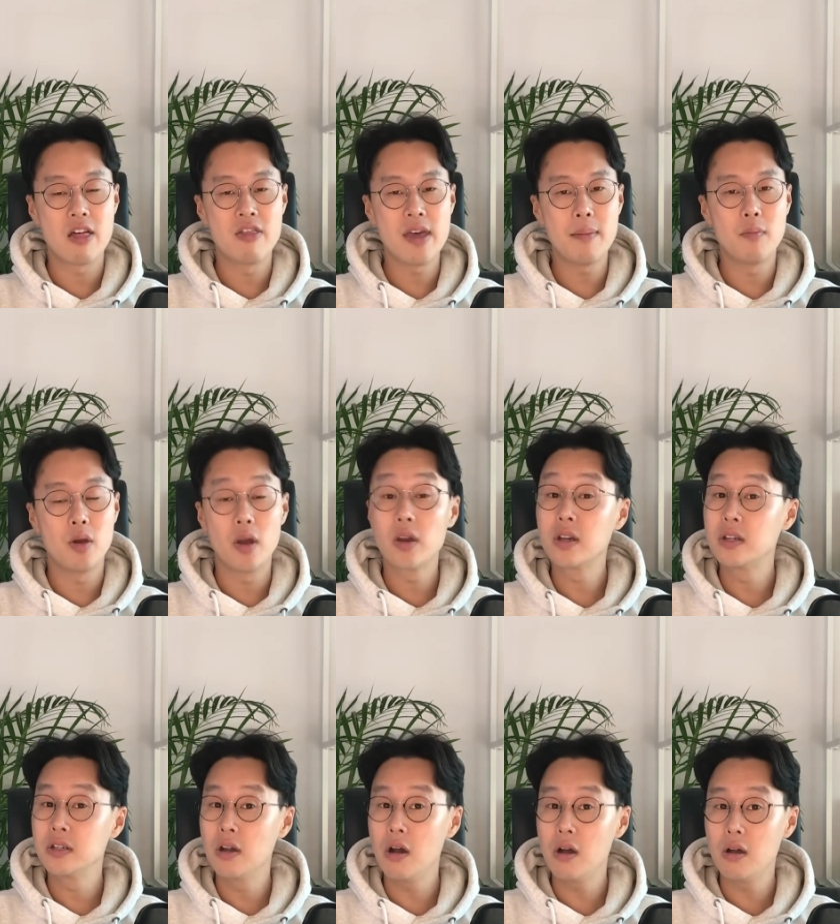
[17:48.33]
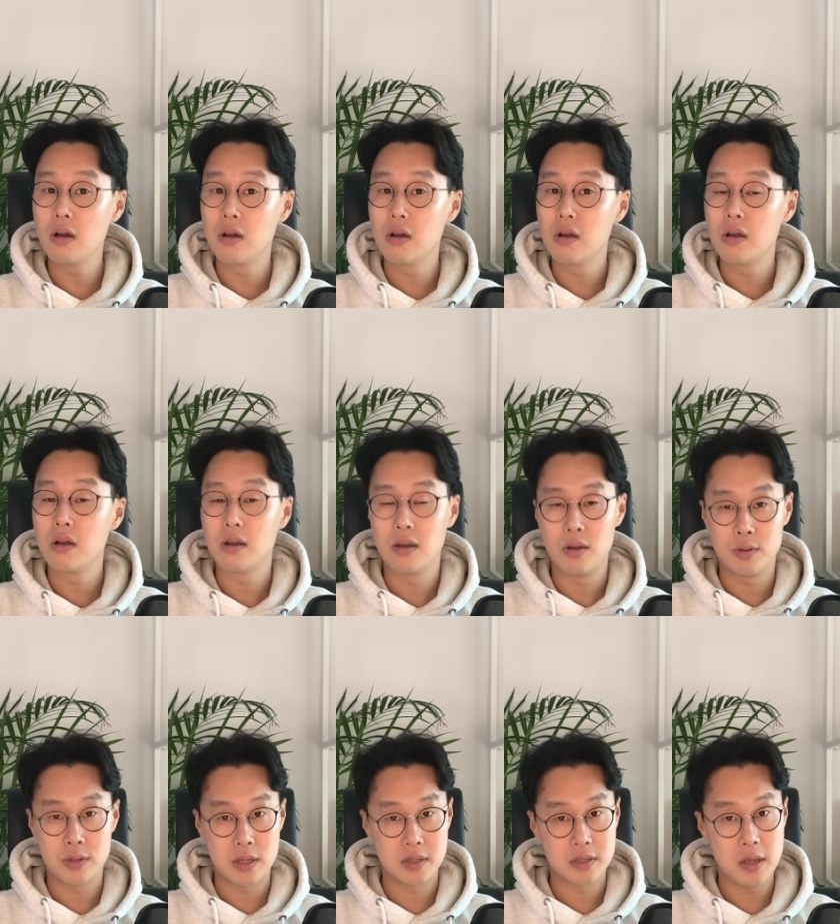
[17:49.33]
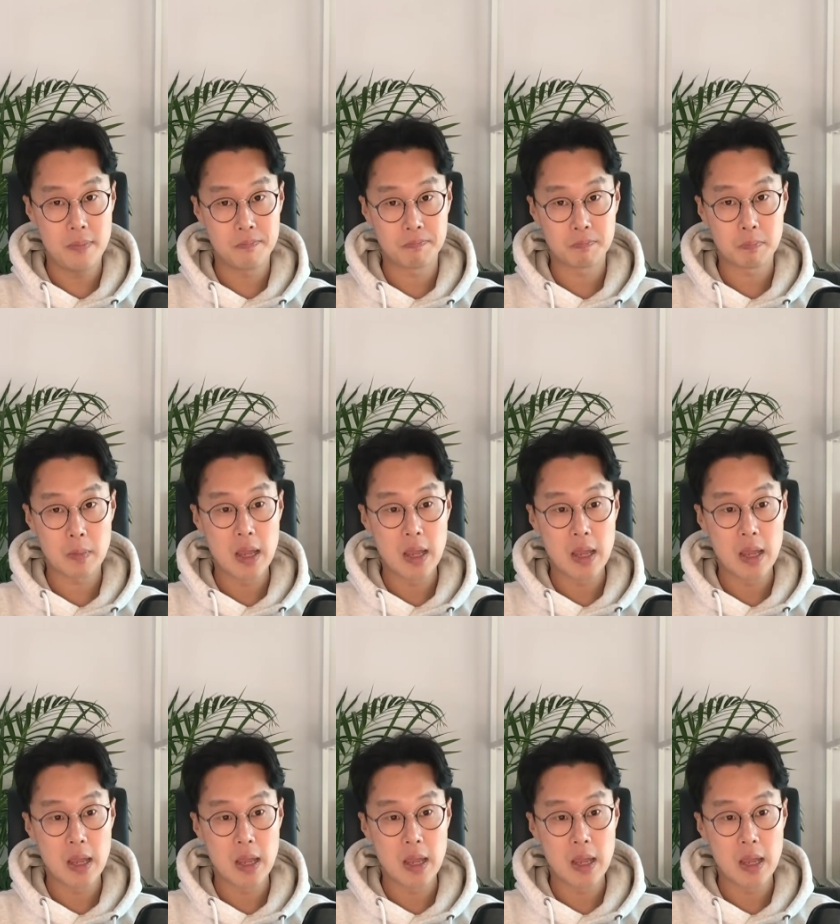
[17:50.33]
that 뭐요? 그거 어땠어?